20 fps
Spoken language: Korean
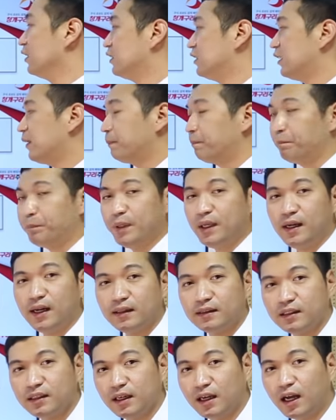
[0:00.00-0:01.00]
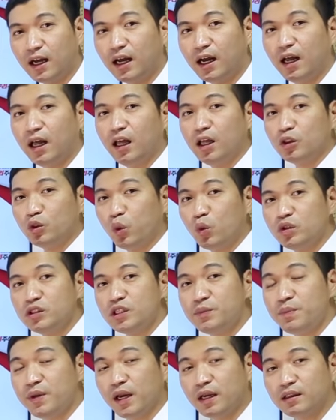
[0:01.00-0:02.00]
식비라든가
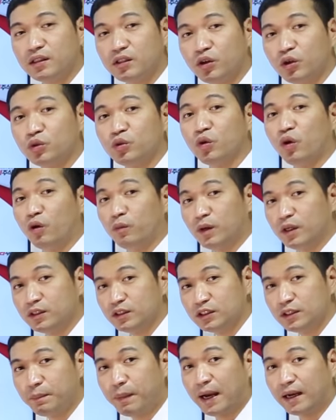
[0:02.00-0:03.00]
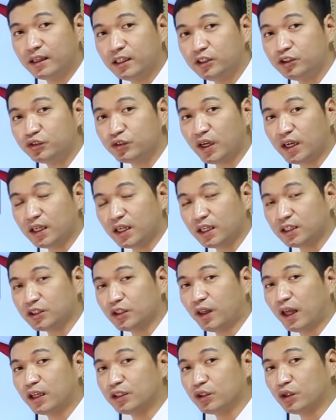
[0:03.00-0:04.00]
통신비 같은 것도 얼마든지 바뀔 수가
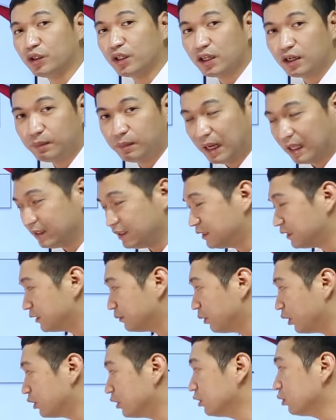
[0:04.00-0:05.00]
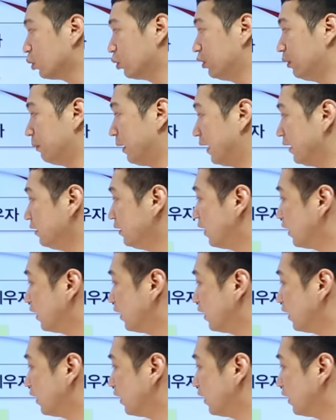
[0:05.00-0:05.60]
있겠죠. 내가 전화를 많이 쓰면은 돈이 많이